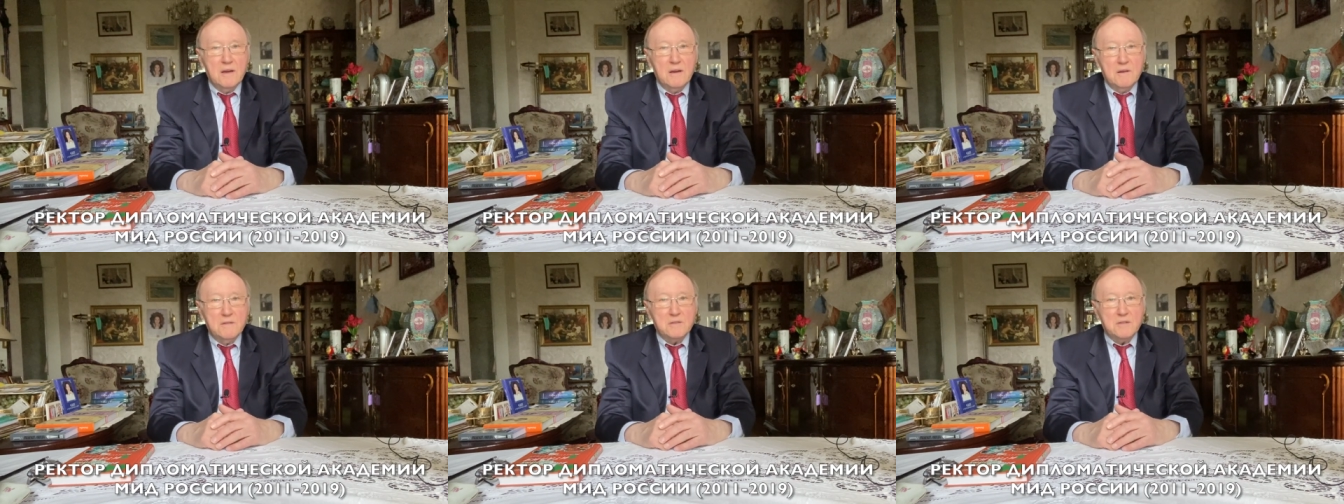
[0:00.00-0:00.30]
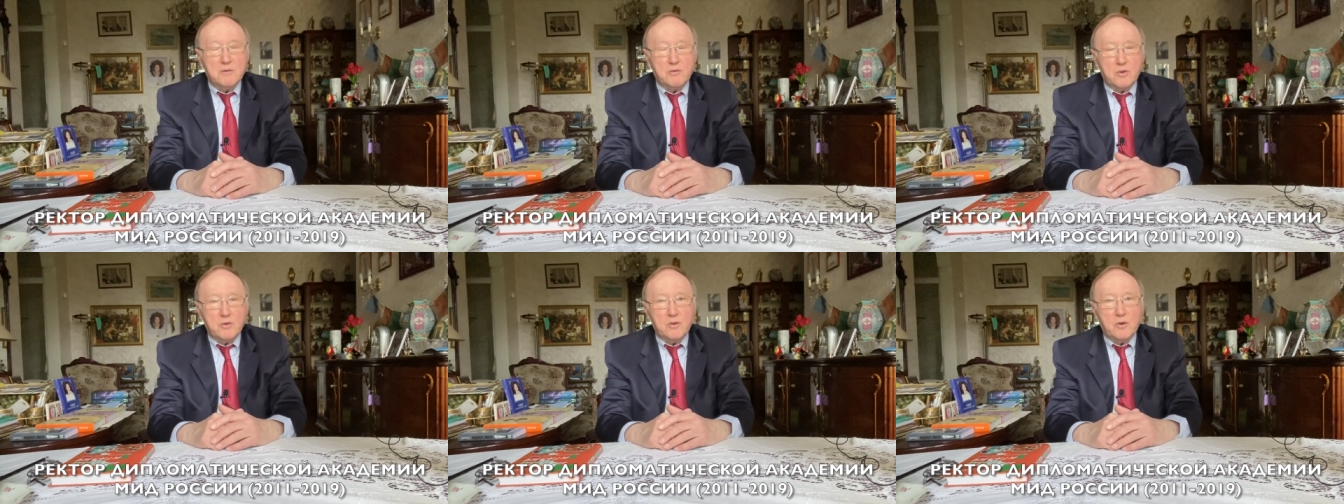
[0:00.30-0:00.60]

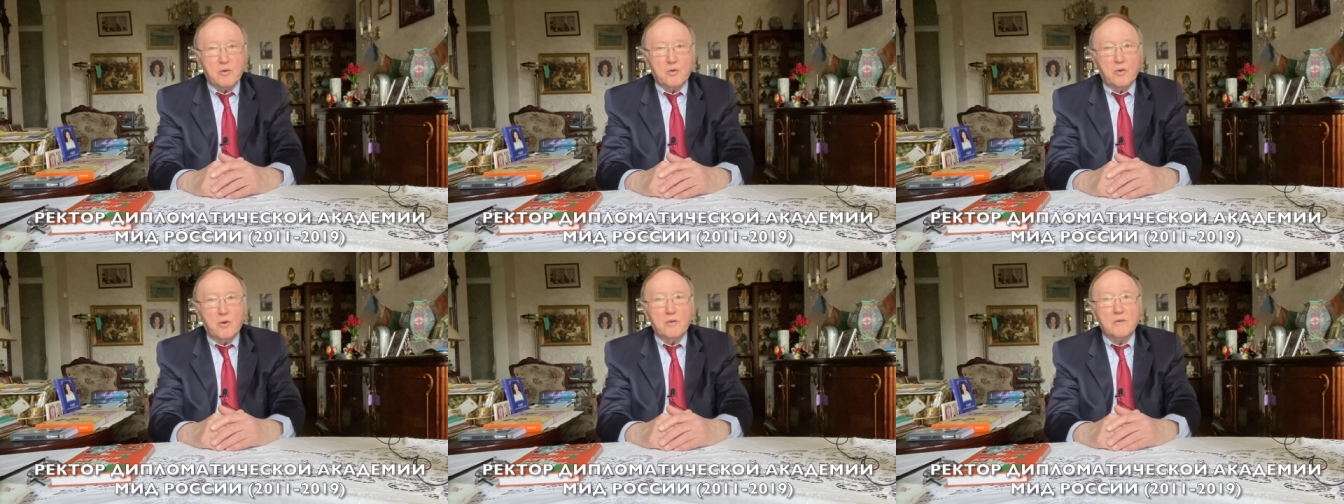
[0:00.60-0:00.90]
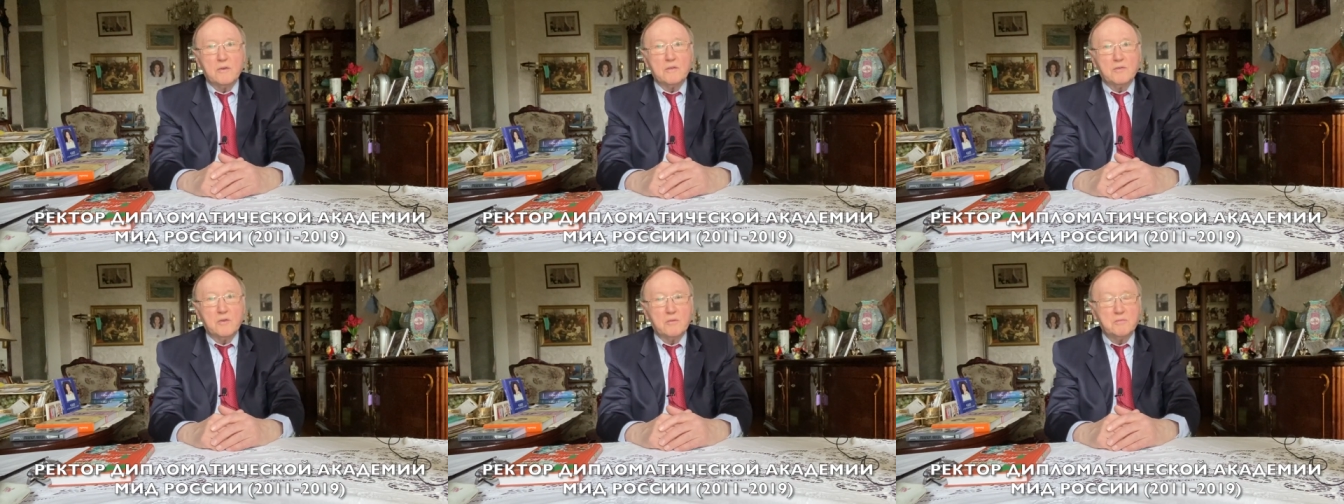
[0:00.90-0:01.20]
всего другого,
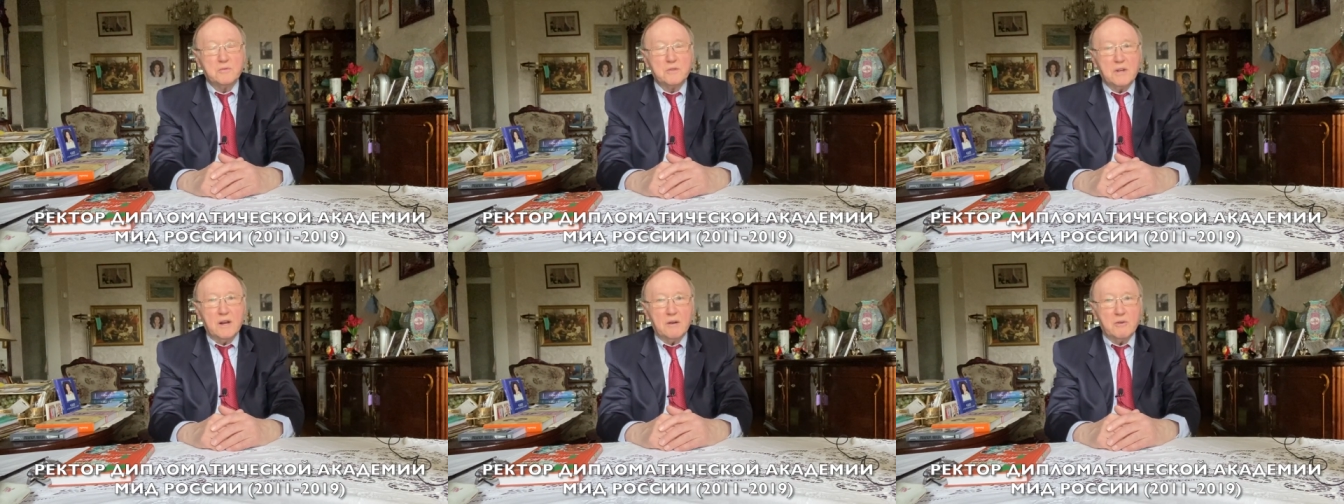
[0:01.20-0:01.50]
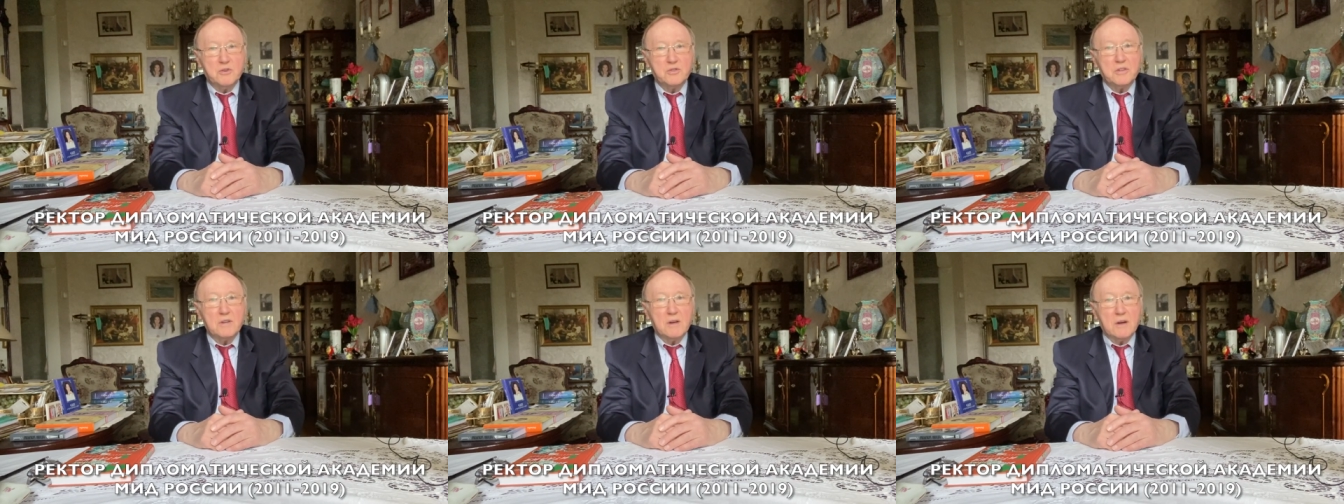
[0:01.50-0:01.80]
в том числе
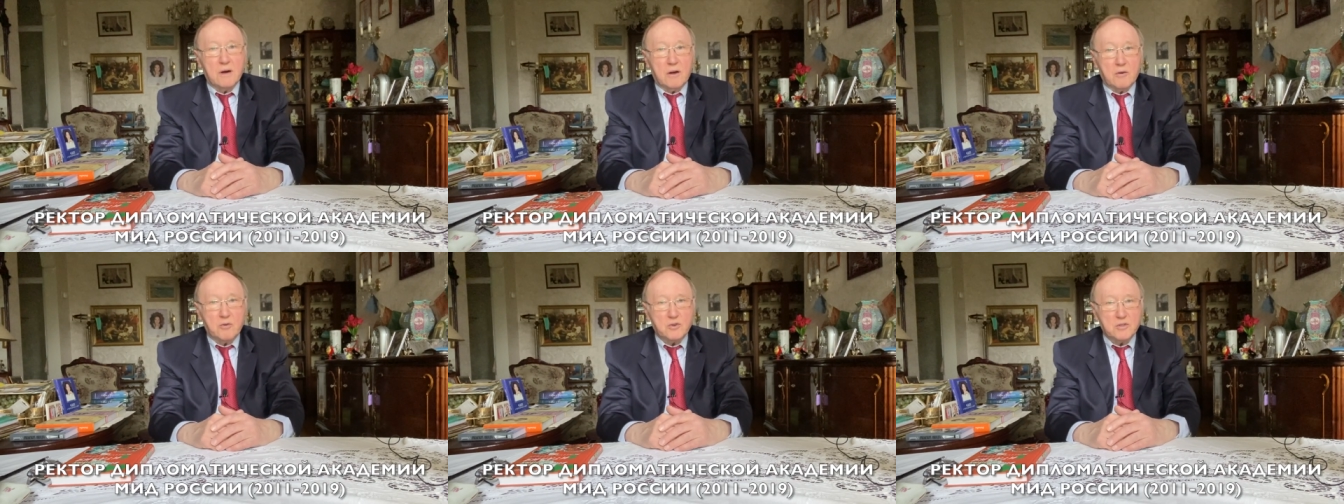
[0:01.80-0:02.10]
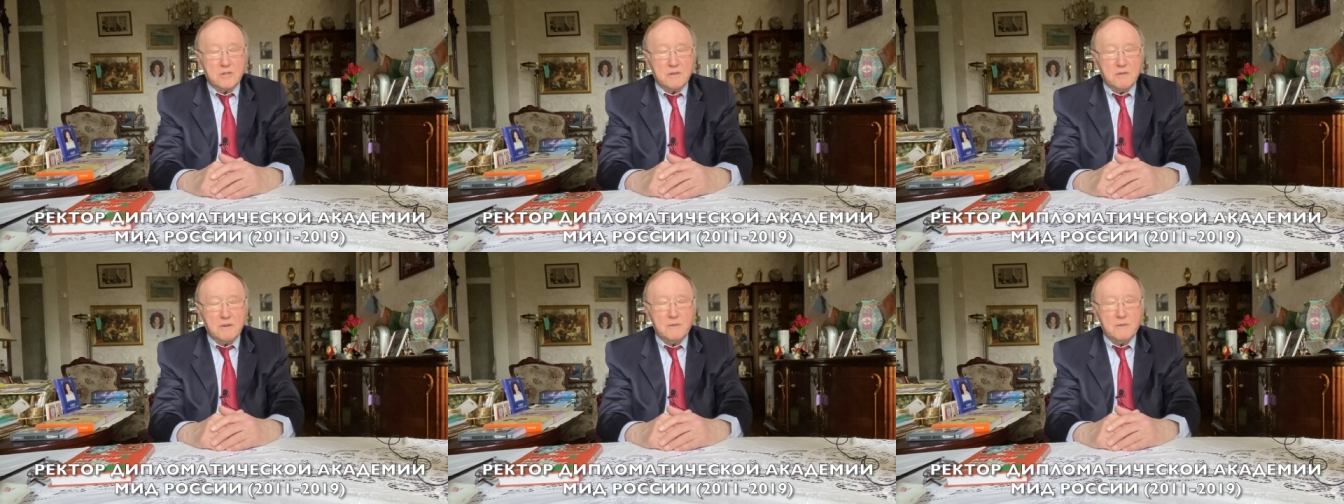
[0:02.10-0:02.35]
очень хорошего.